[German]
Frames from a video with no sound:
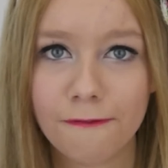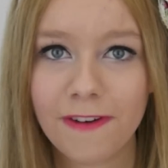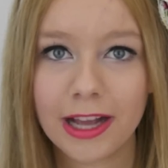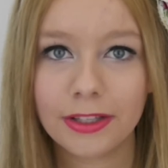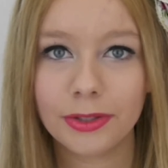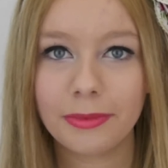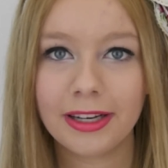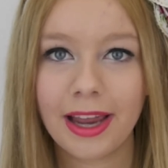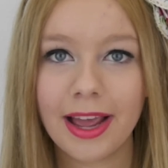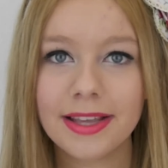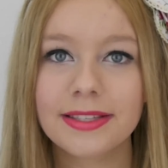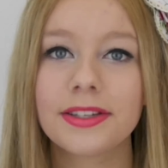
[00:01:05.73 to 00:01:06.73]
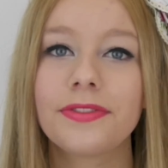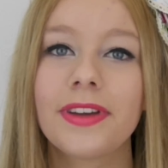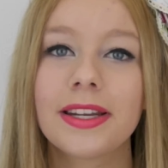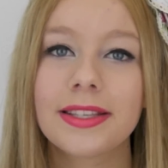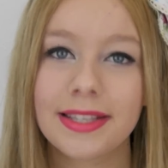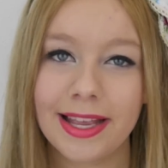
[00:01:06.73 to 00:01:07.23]
Fakt Nummer 30, ich
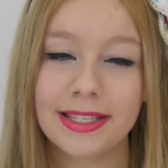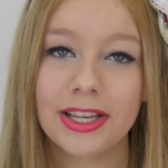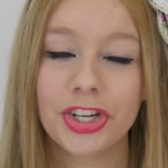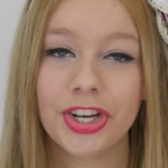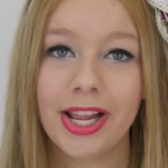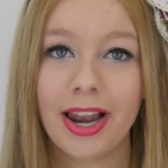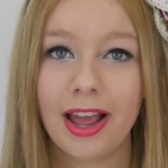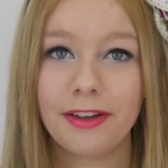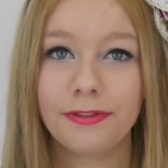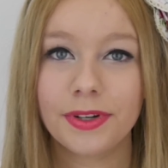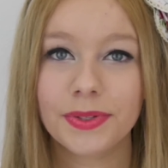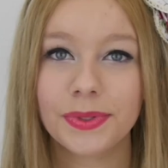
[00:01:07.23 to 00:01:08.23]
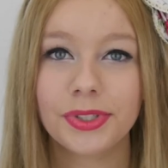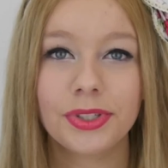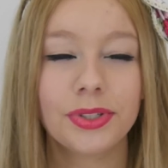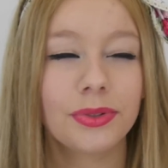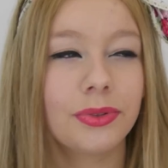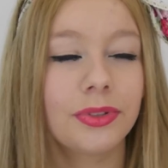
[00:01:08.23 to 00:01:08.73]
werde sehr, sehr schnell
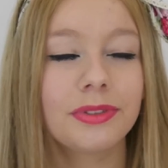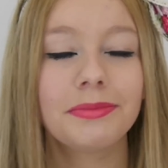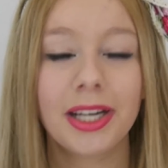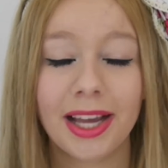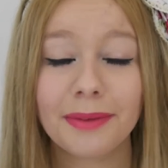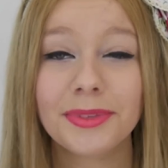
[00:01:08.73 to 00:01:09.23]
eifersüchtig und man kann